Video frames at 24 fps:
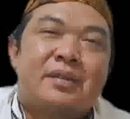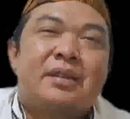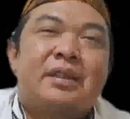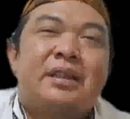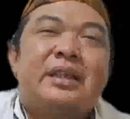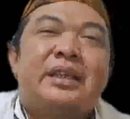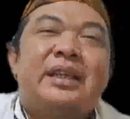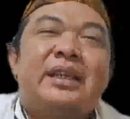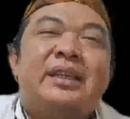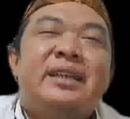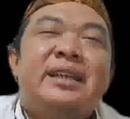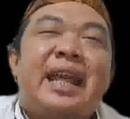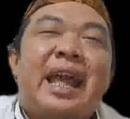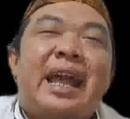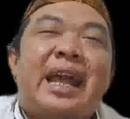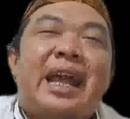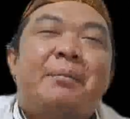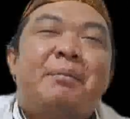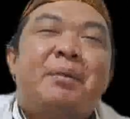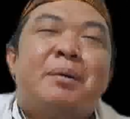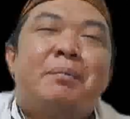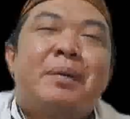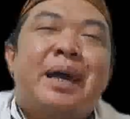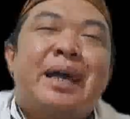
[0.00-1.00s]
Ini akan
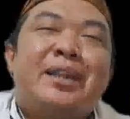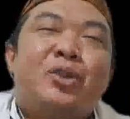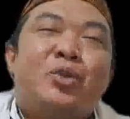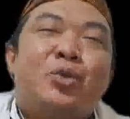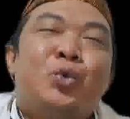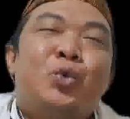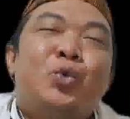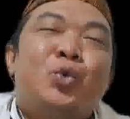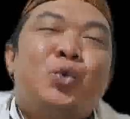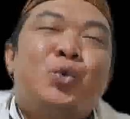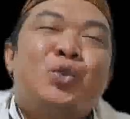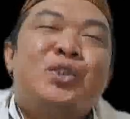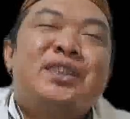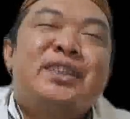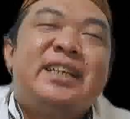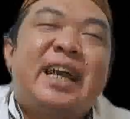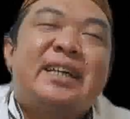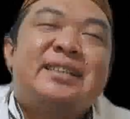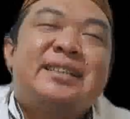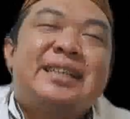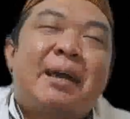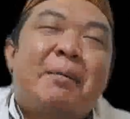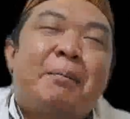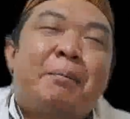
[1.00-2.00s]
membantu usia
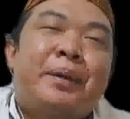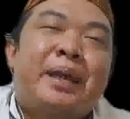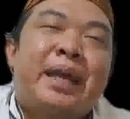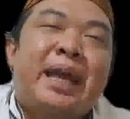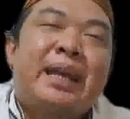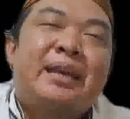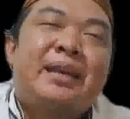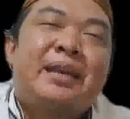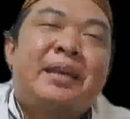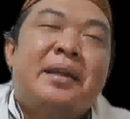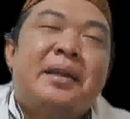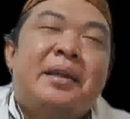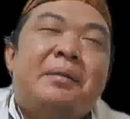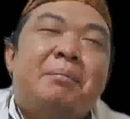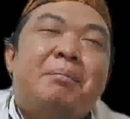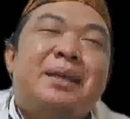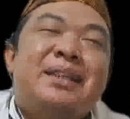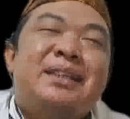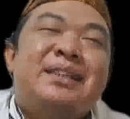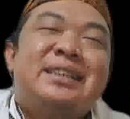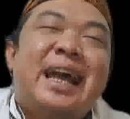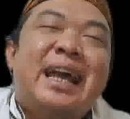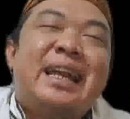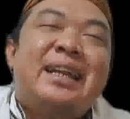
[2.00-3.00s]
sampean
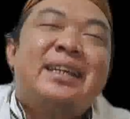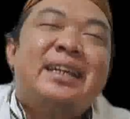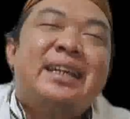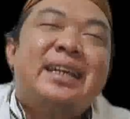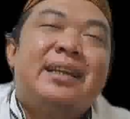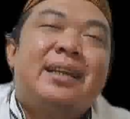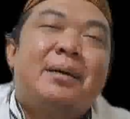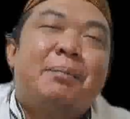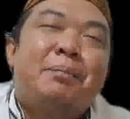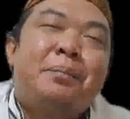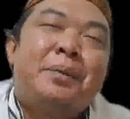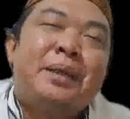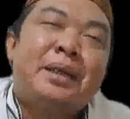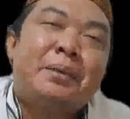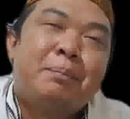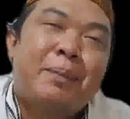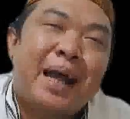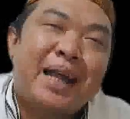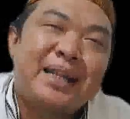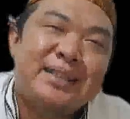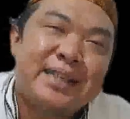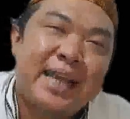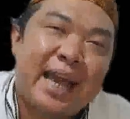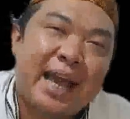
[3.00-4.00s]
menjadi lebih
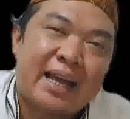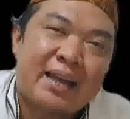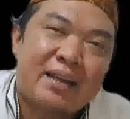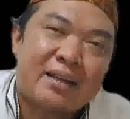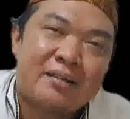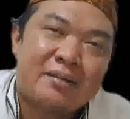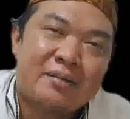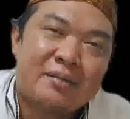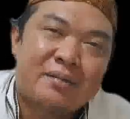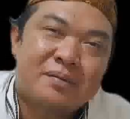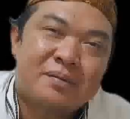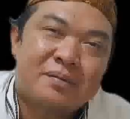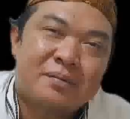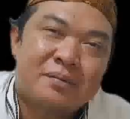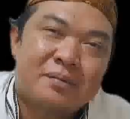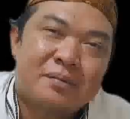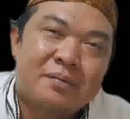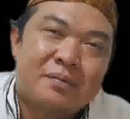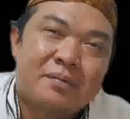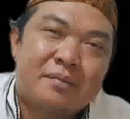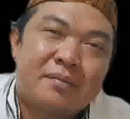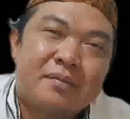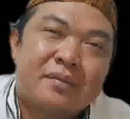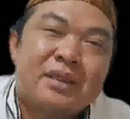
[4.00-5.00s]
panjang.
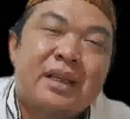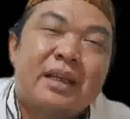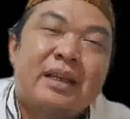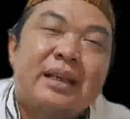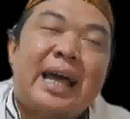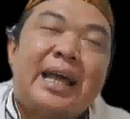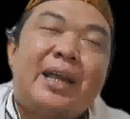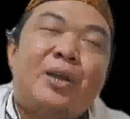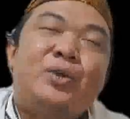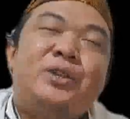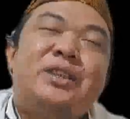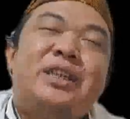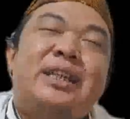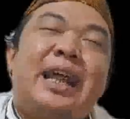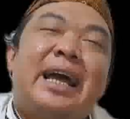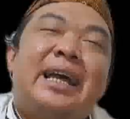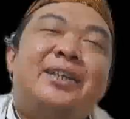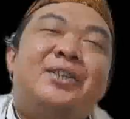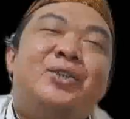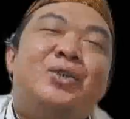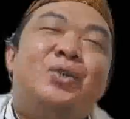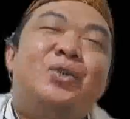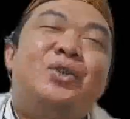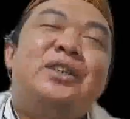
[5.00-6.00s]
Lalu
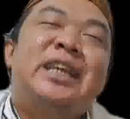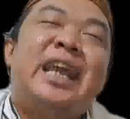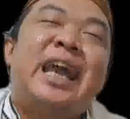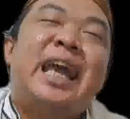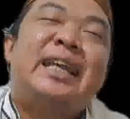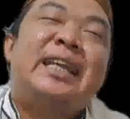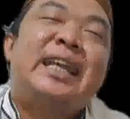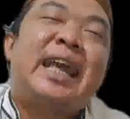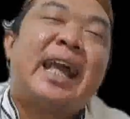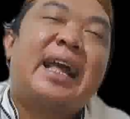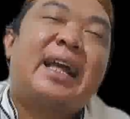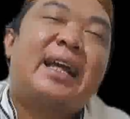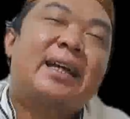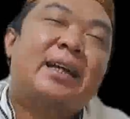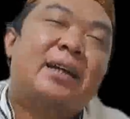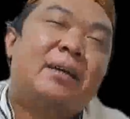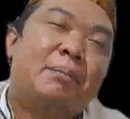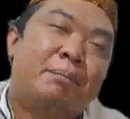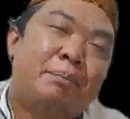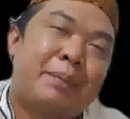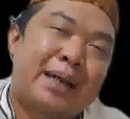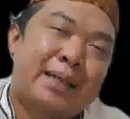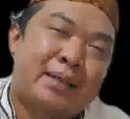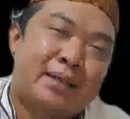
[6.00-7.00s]
selanjutnya yang
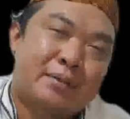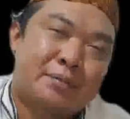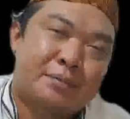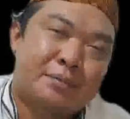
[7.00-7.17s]
keempat,